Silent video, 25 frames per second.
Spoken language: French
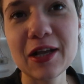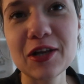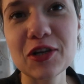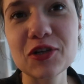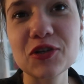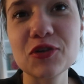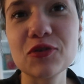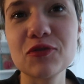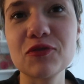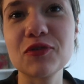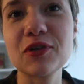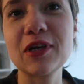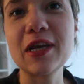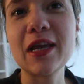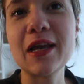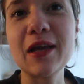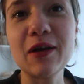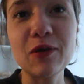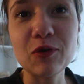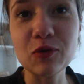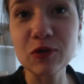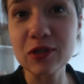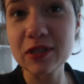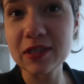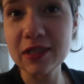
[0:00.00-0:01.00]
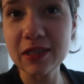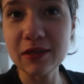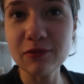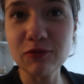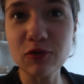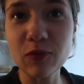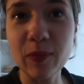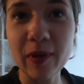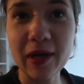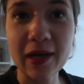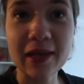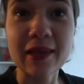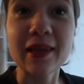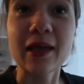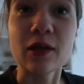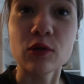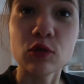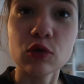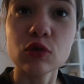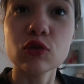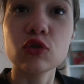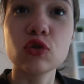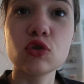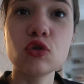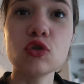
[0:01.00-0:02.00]
Je voulais aussi vous parler d'un
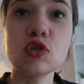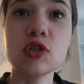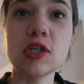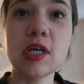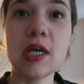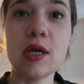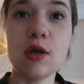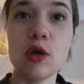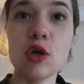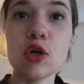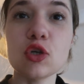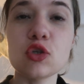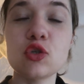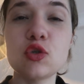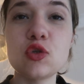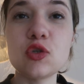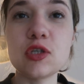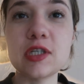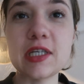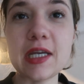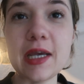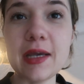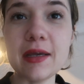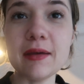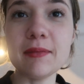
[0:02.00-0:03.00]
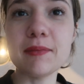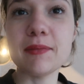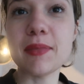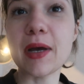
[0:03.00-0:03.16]
autre sujet hors sujet